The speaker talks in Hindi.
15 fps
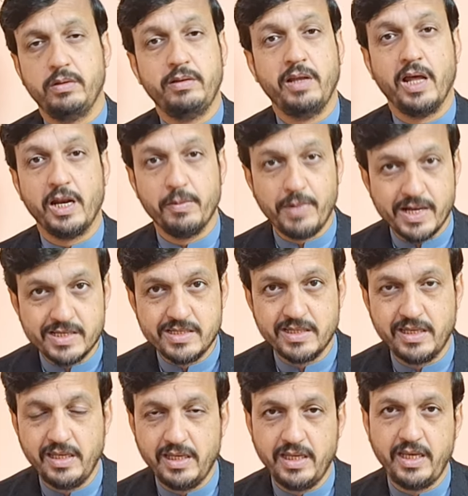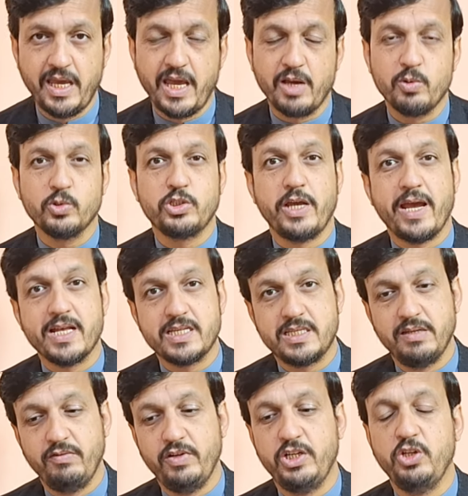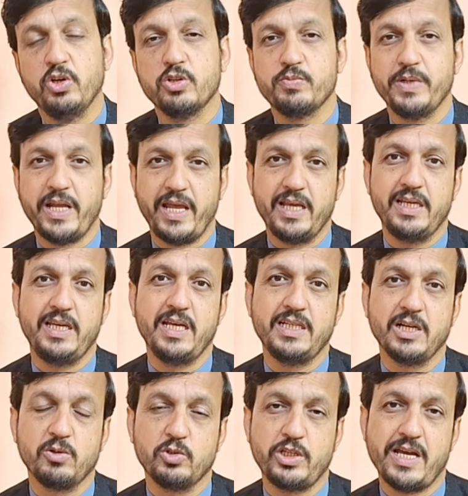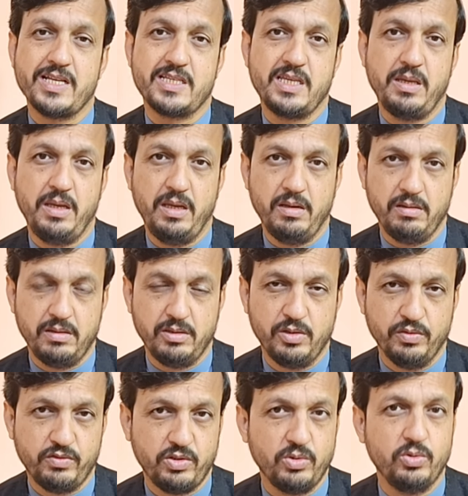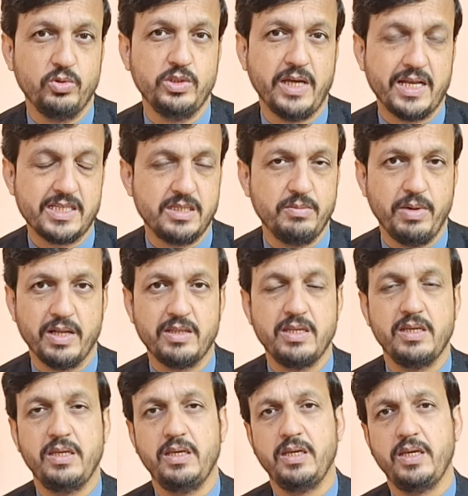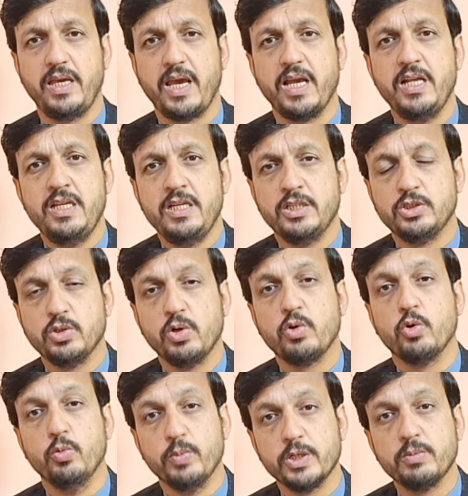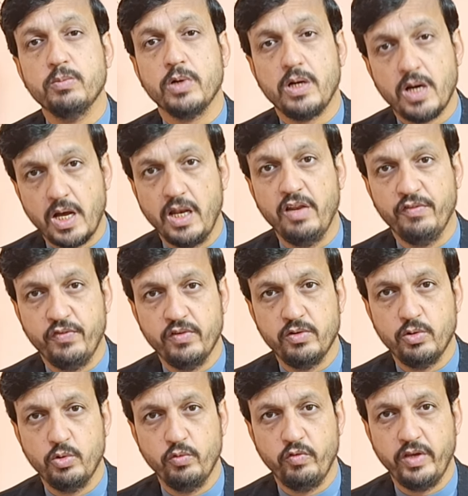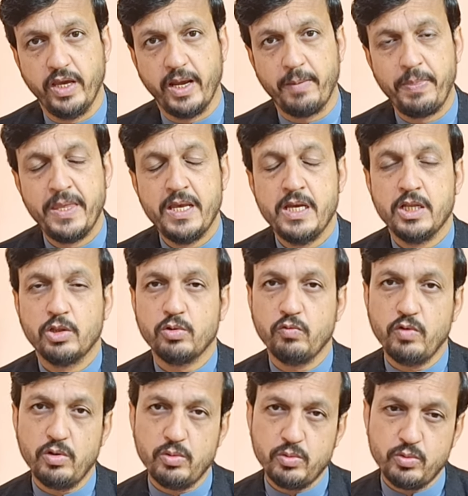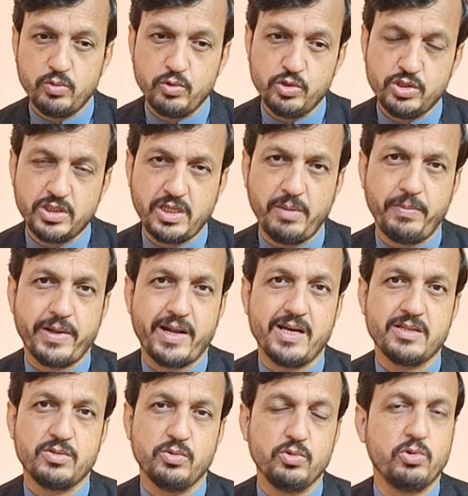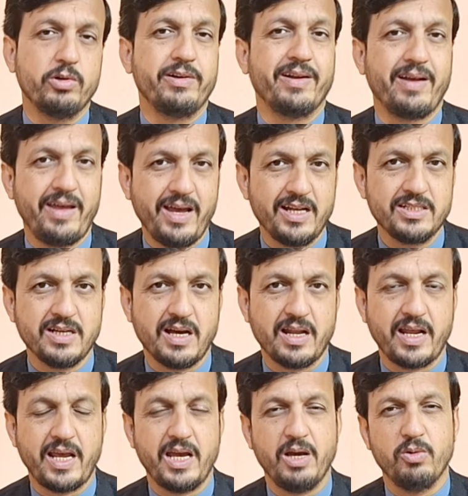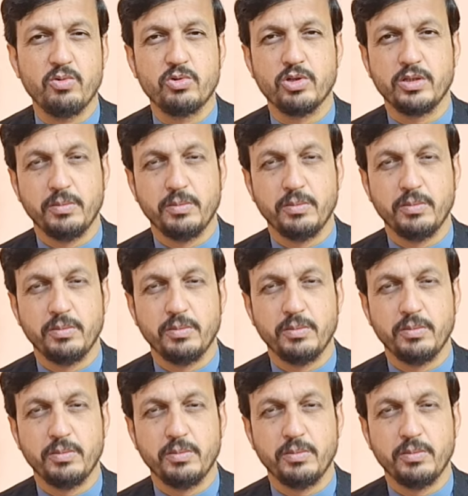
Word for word: नारेबाजी की गई है कुछ ऐसी वीडियोस बनाई गई हैं या कुछ ऐसे गुफ्तु या ऐसी बातें की गई हैं जो हुकूमत मुखालिफ हुई हैं तो वो उसके बरक्स उनको डराया जा रहा है उनको